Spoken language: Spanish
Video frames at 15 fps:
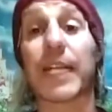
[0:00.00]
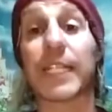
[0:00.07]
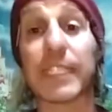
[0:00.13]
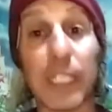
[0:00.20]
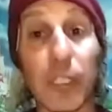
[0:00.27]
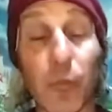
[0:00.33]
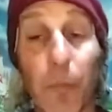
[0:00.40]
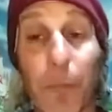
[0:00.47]
para
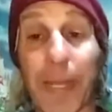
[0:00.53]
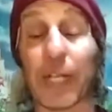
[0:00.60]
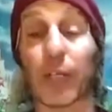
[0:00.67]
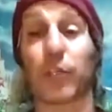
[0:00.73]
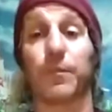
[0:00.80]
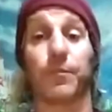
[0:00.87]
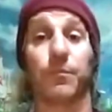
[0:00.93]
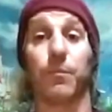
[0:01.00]
tener un
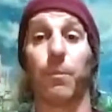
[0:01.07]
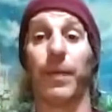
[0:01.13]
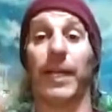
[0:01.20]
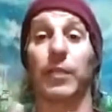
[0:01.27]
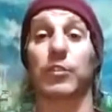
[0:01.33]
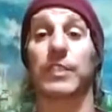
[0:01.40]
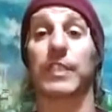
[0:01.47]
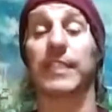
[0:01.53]
perro
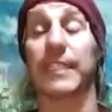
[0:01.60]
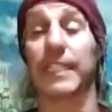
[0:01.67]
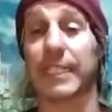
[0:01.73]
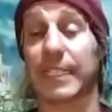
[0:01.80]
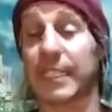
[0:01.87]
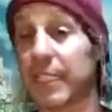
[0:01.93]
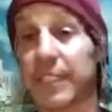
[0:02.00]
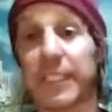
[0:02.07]
perros que
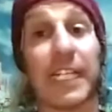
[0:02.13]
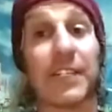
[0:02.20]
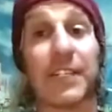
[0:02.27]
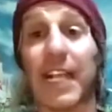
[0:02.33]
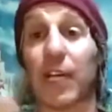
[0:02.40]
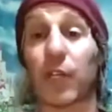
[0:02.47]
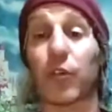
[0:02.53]
te, tiran de la